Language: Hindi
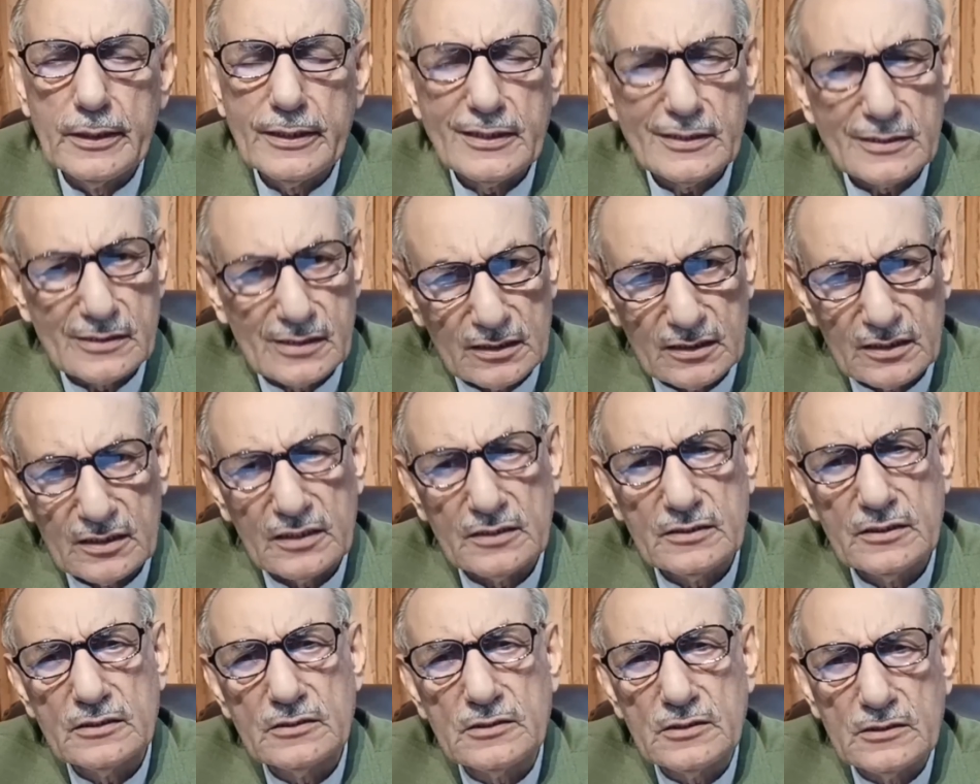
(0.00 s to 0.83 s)
किस हद
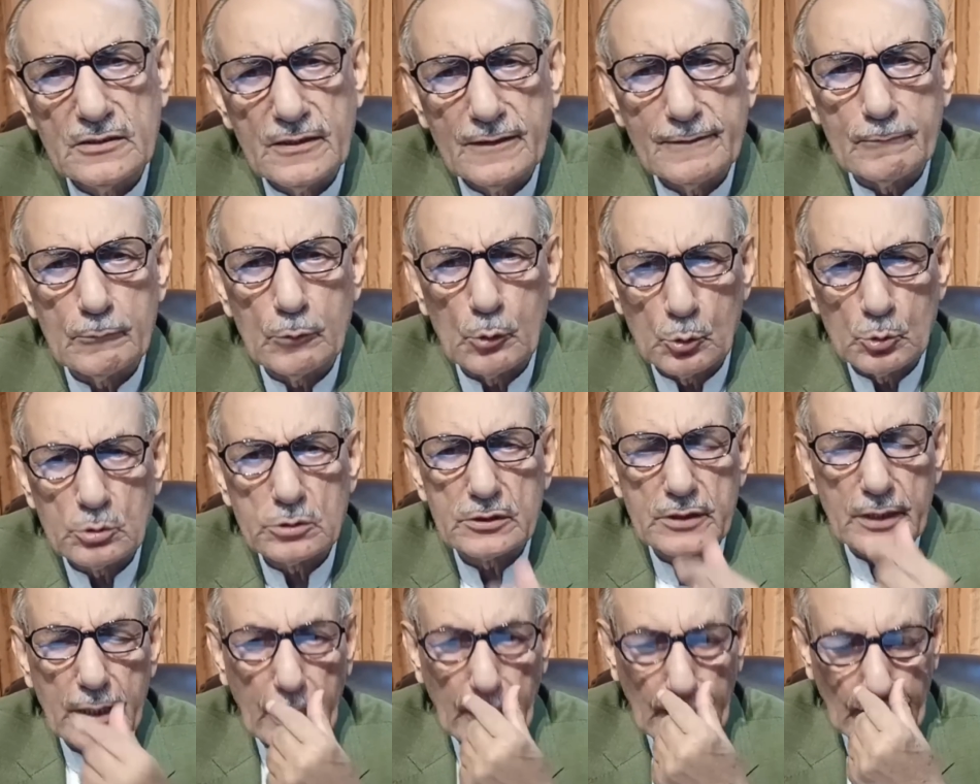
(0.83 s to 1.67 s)
तक ये चीज़ें
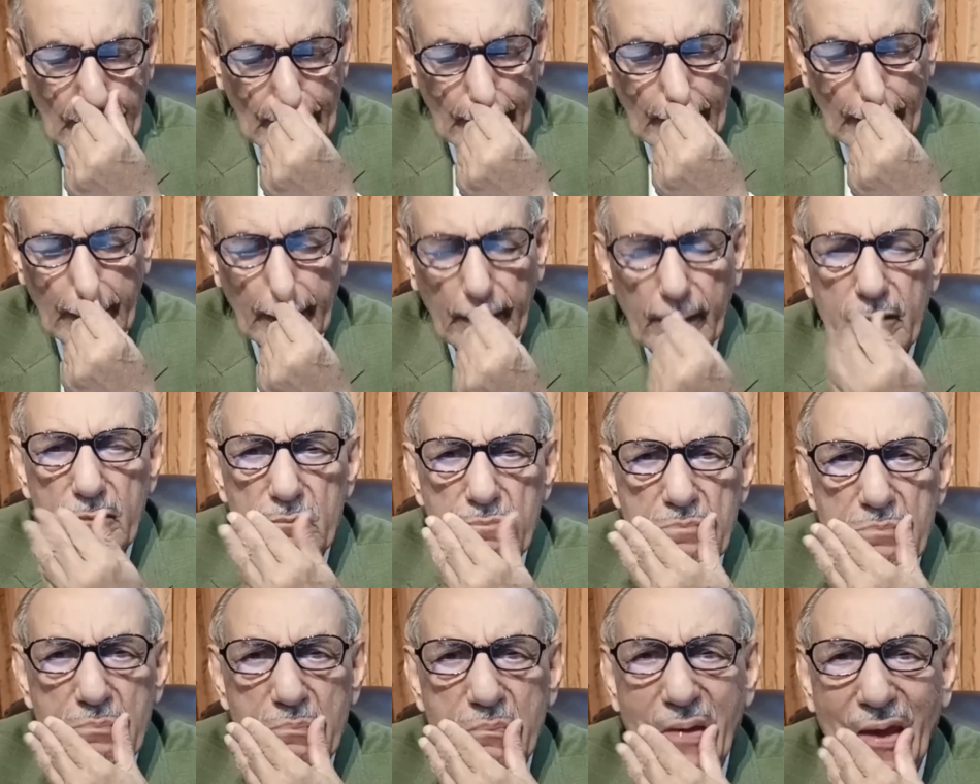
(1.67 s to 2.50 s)
दुरुस्त हैं
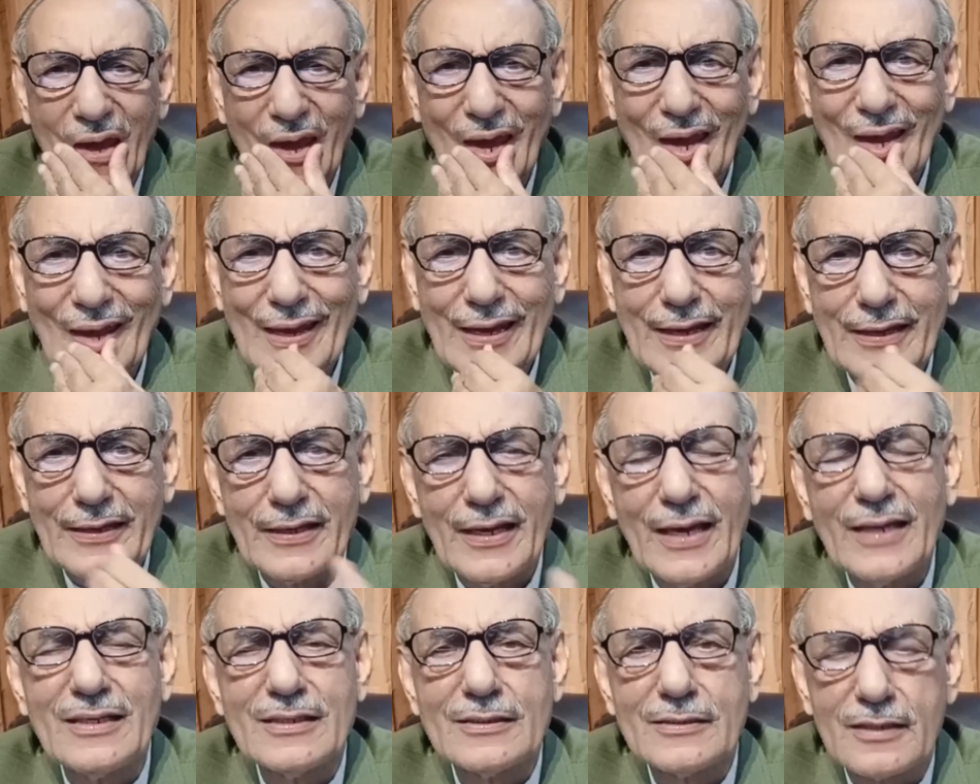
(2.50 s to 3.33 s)
मैं
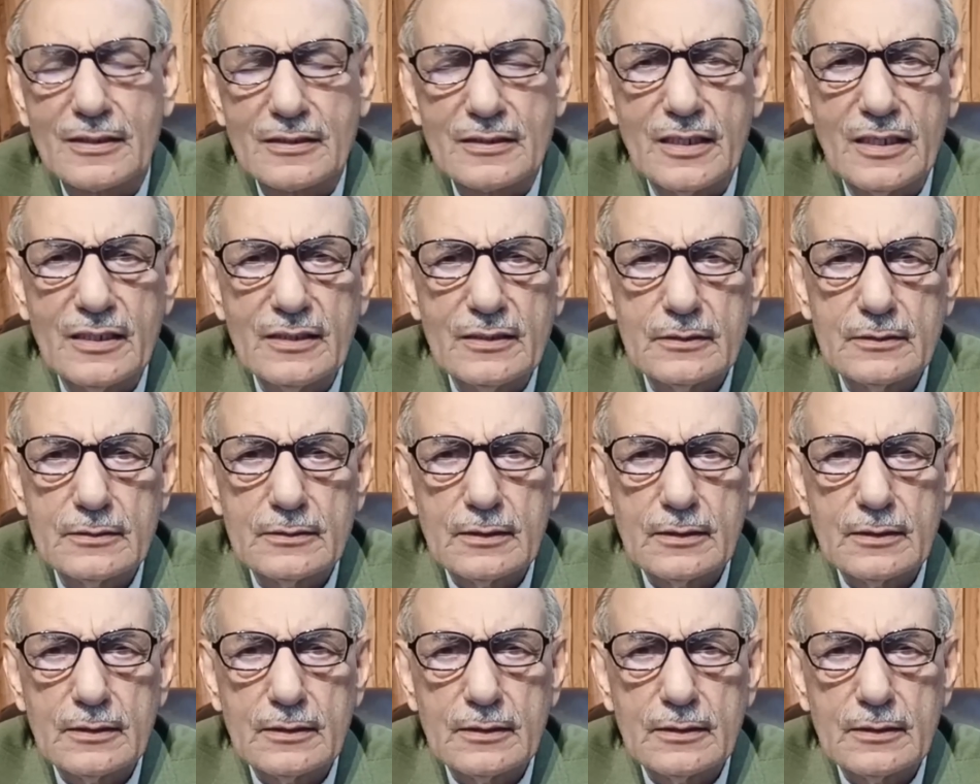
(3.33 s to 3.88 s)
कह नहीं सकता